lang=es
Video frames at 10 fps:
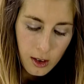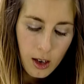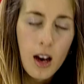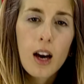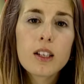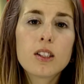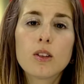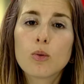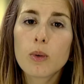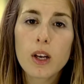Ay,
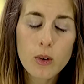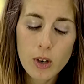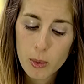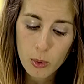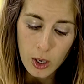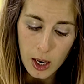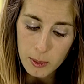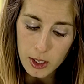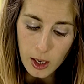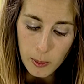si tuviera una bruja
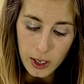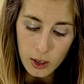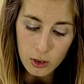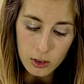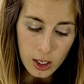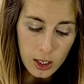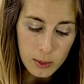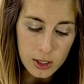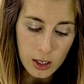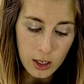amiga para contarle
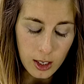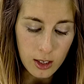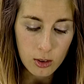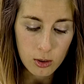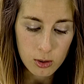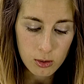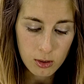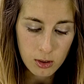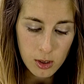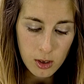mis secretos.
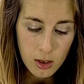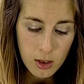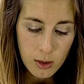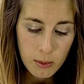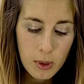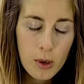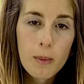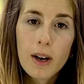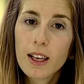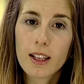Menos
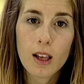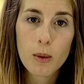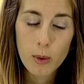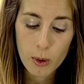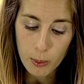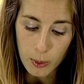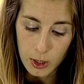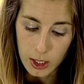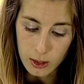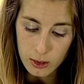mal que estás vos,
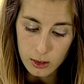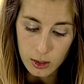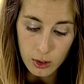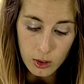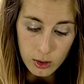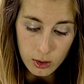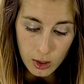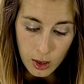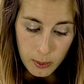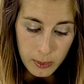Polly, si no,
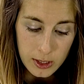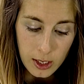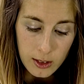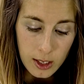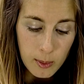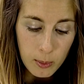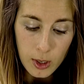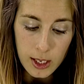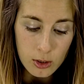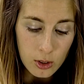me saldrían por
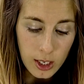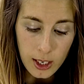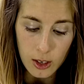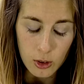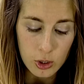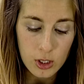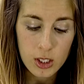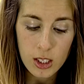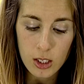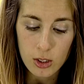las orejas los
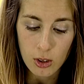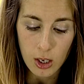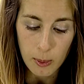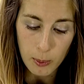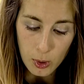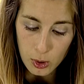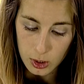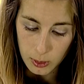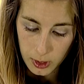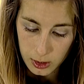hechizos, las
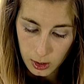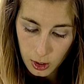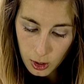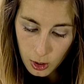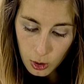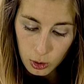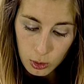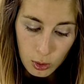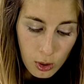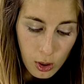pócimas, los
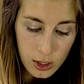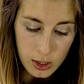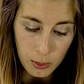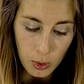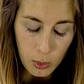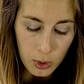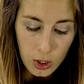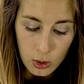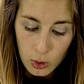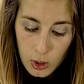trucos que se me
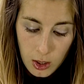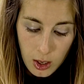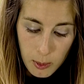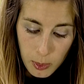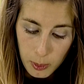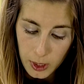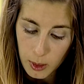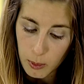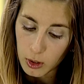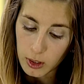ocurren todo el tiempo para
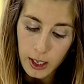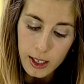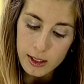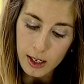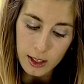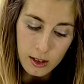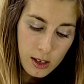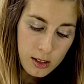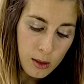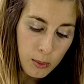demostrarles a las
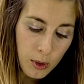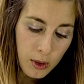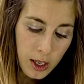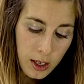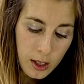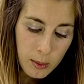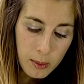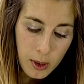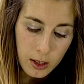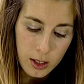tías el poder de mi
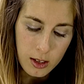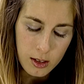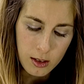magia.